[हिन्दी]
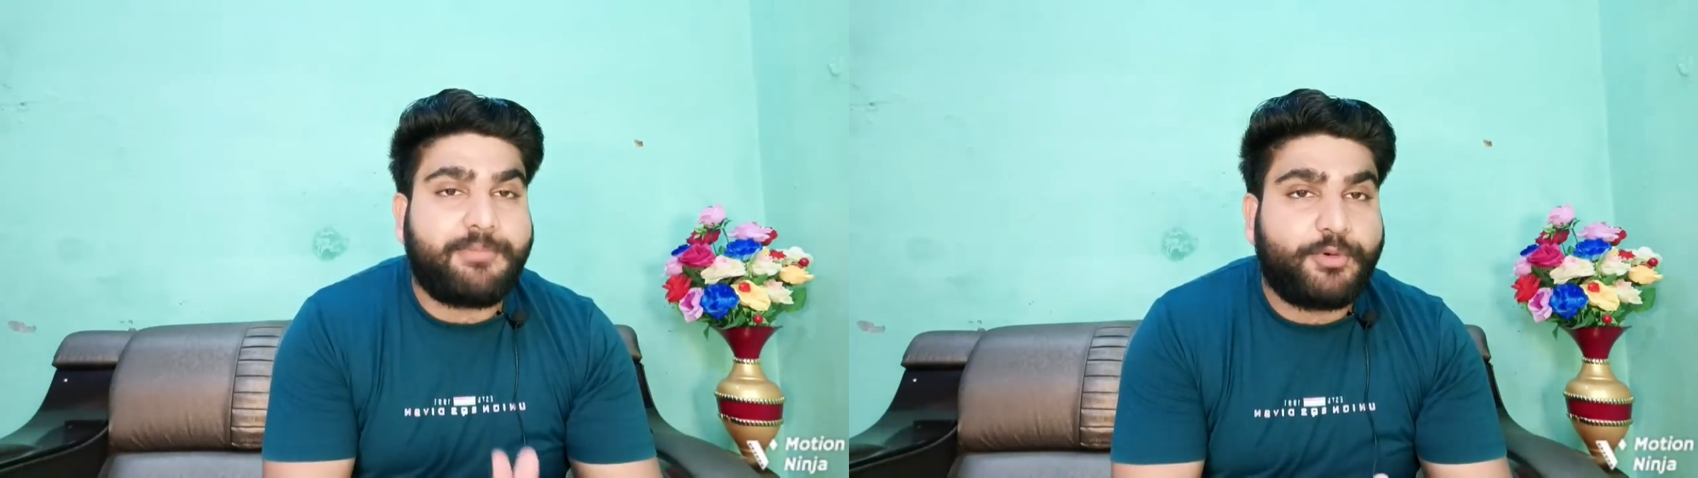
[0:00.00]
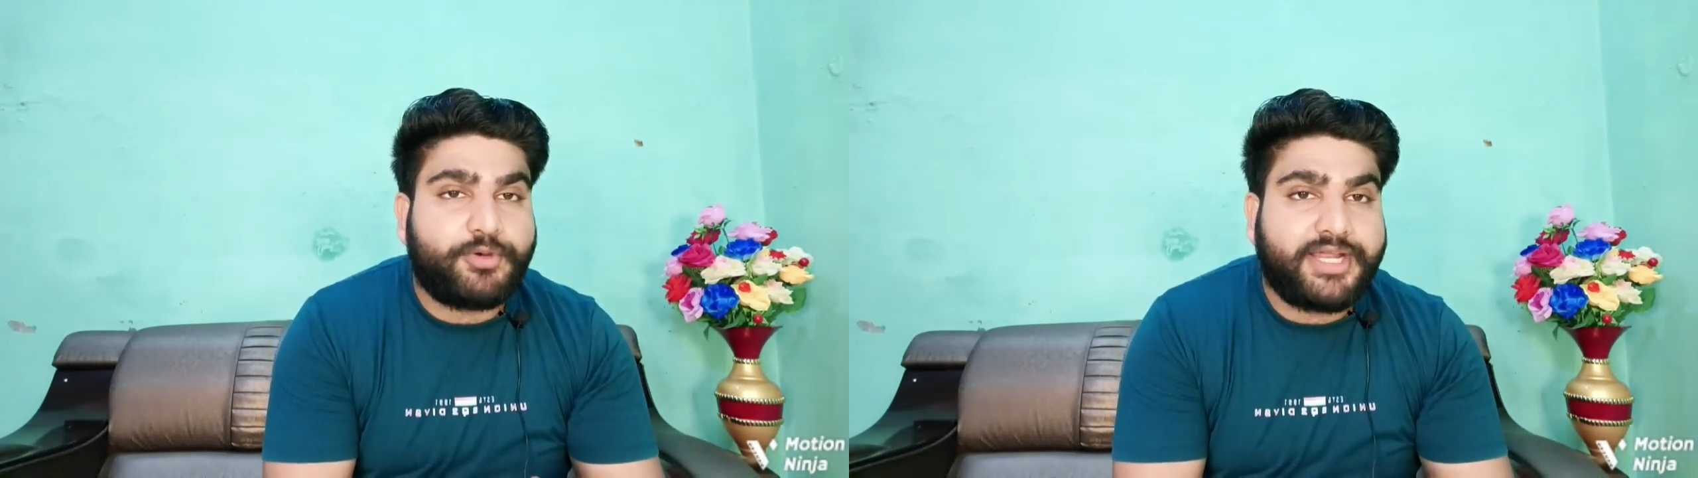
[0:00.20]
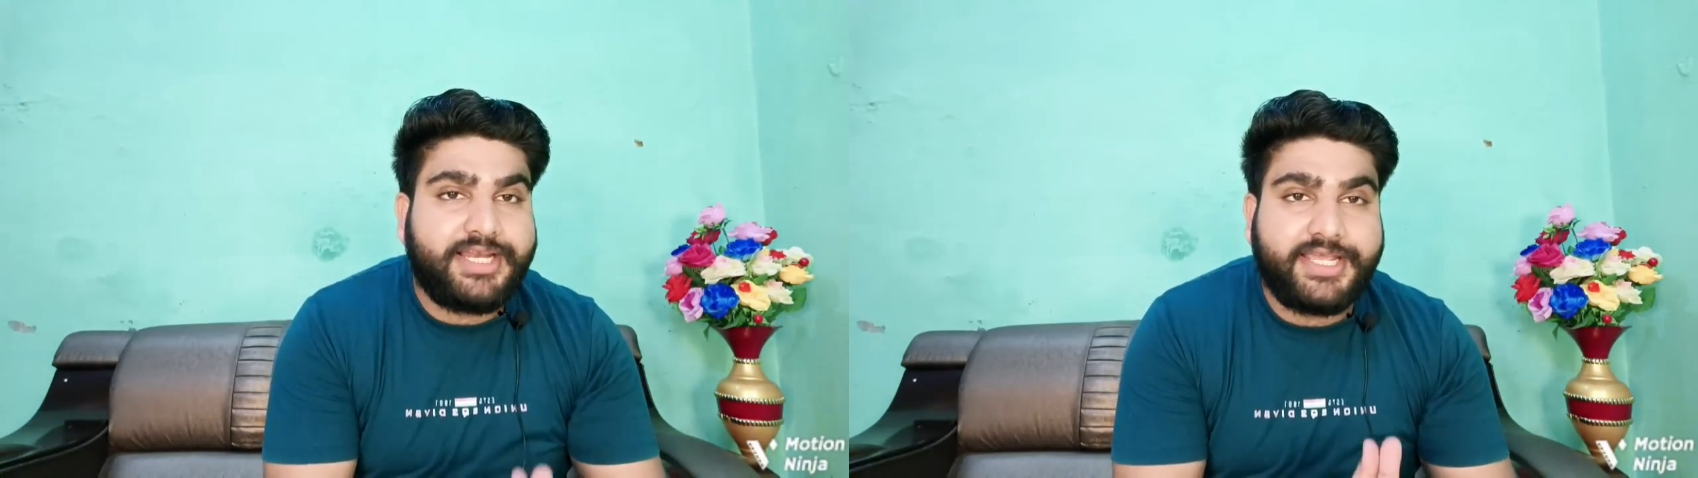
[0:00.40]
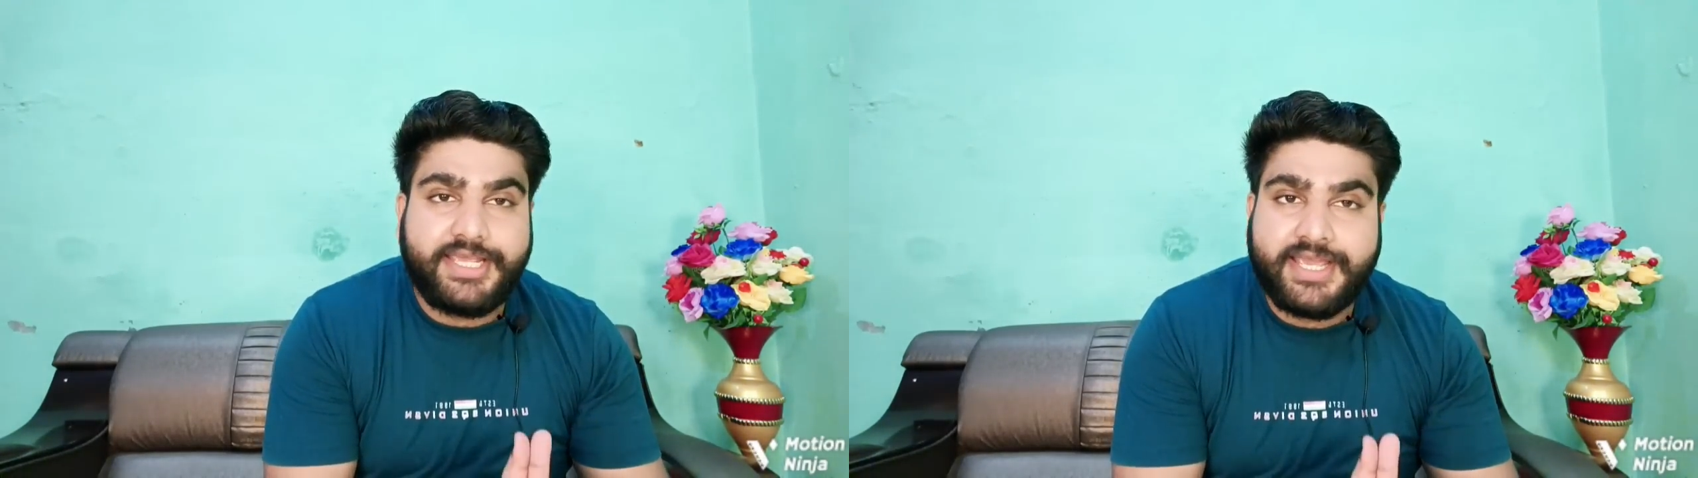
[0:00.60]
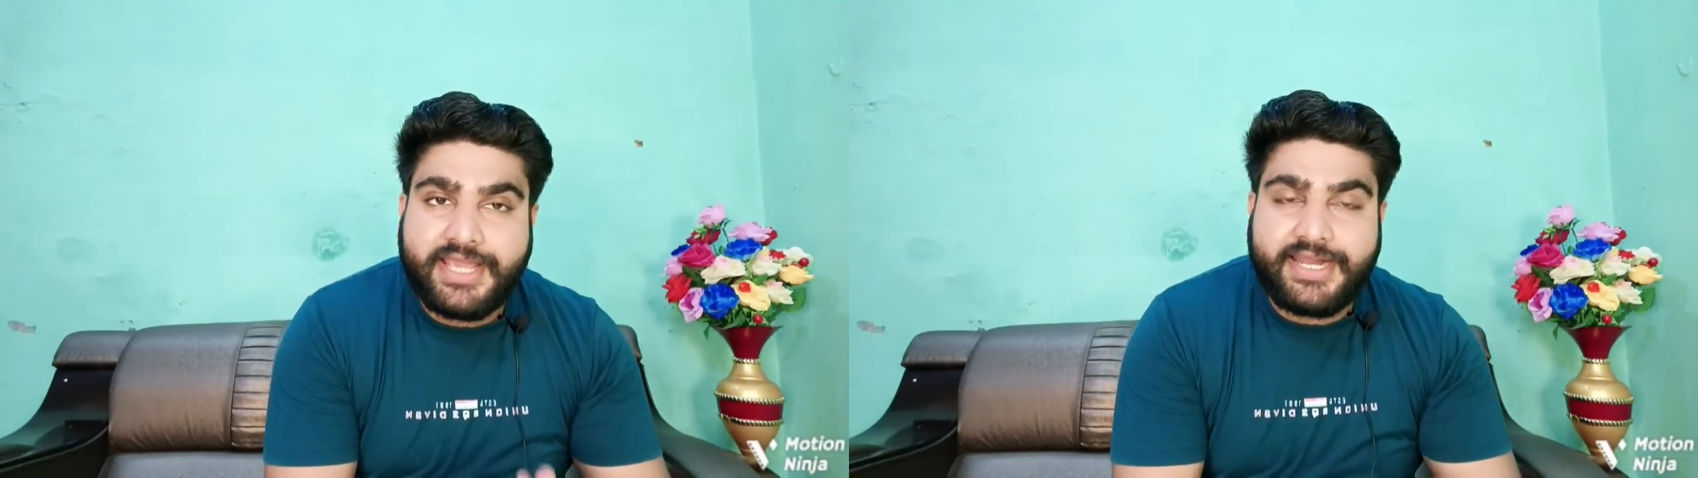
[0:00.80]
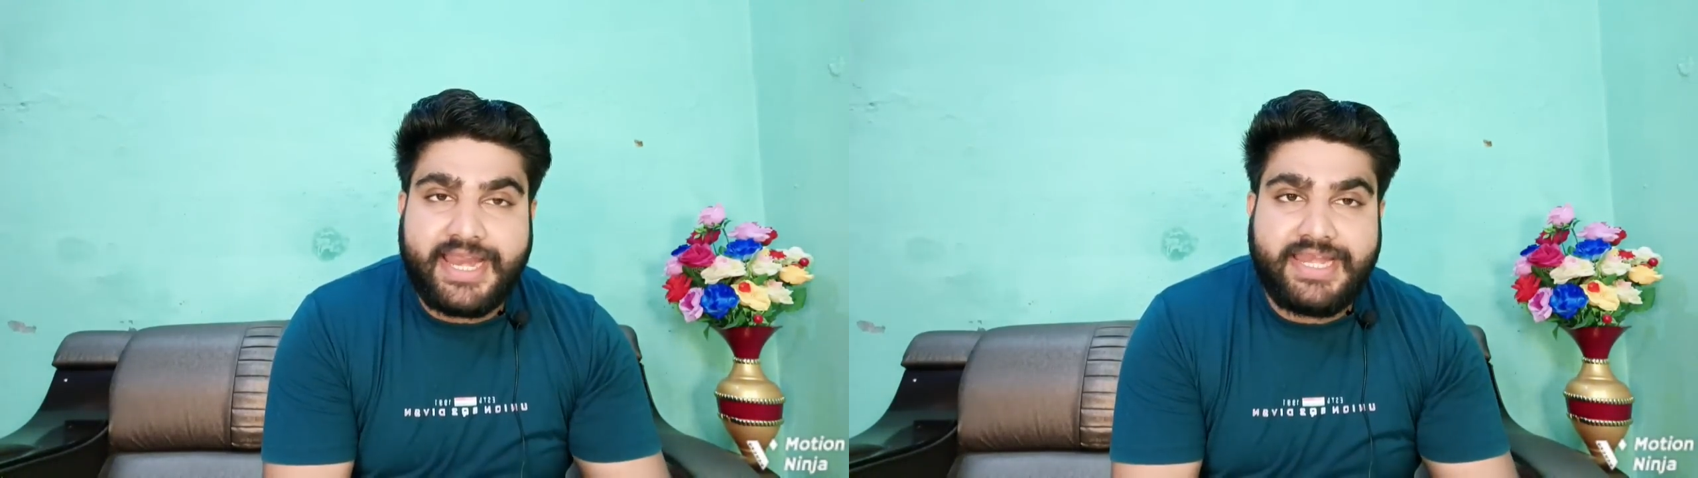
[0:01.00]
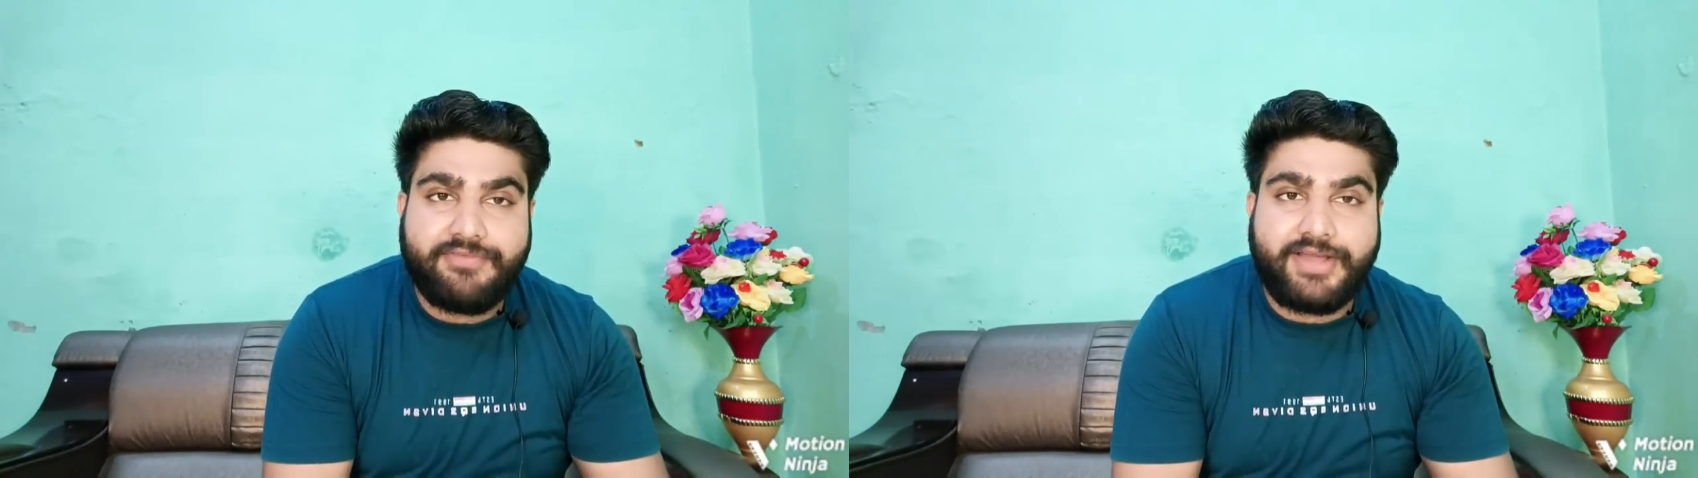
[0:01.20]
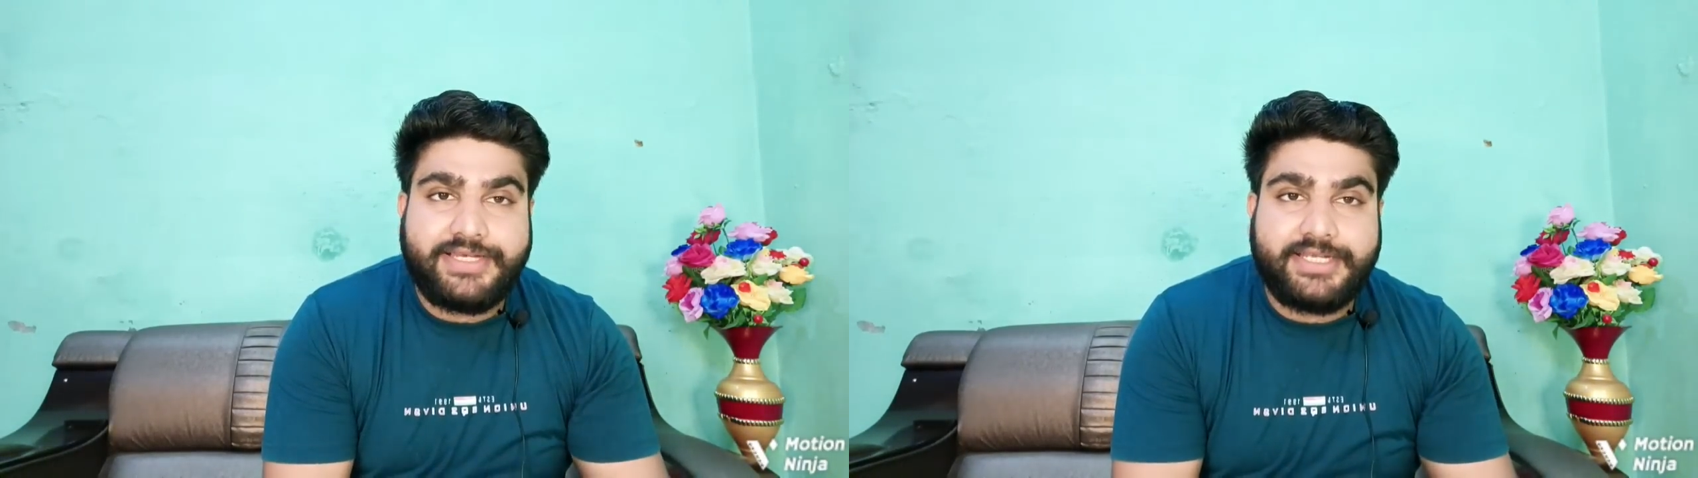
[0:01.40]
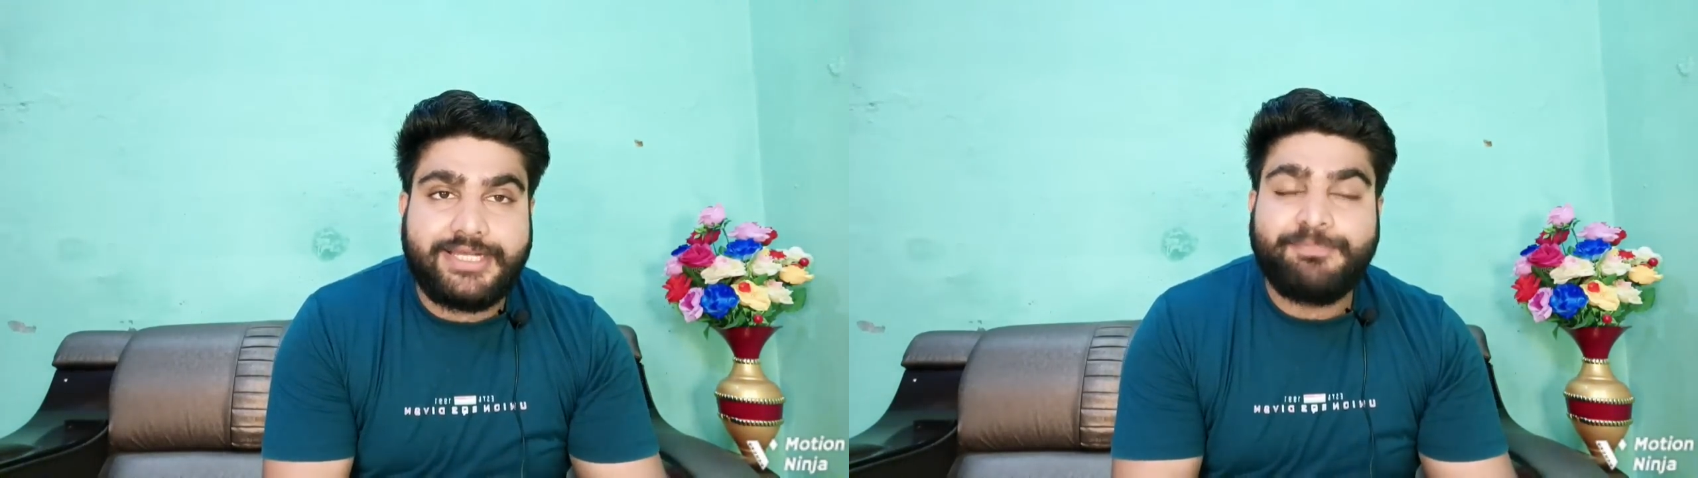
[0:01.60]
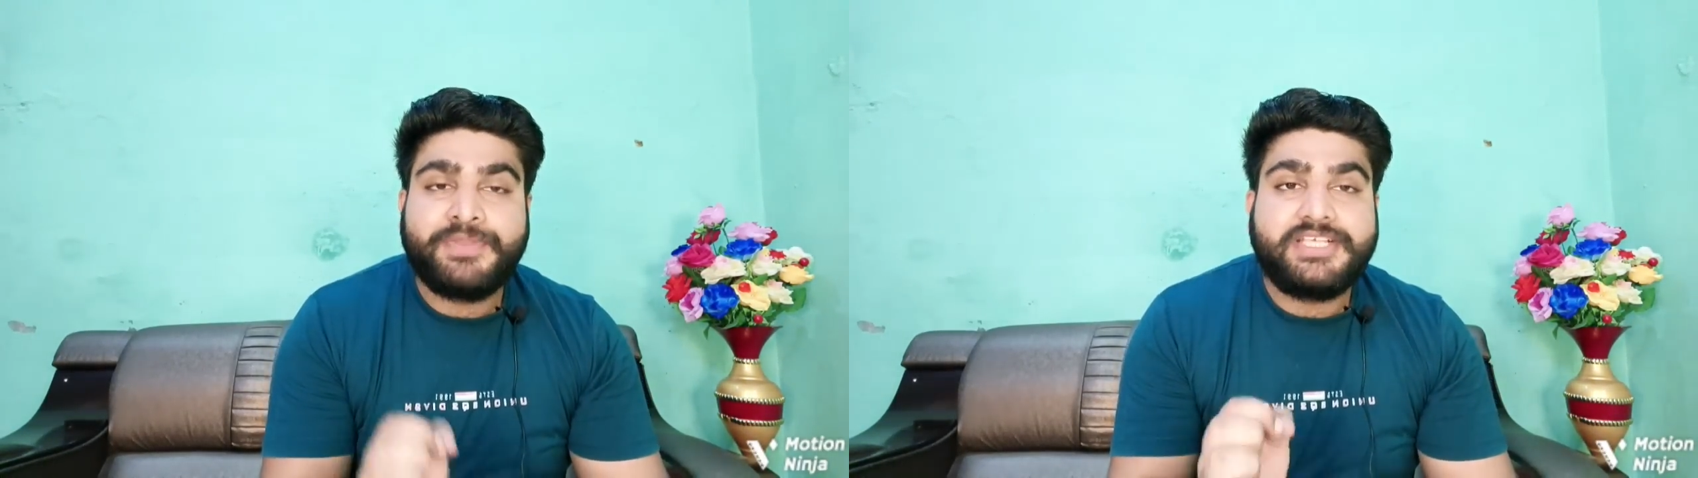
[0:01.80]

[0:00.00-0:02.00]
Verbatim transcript: आप लोग के लिए ही रहने वाली है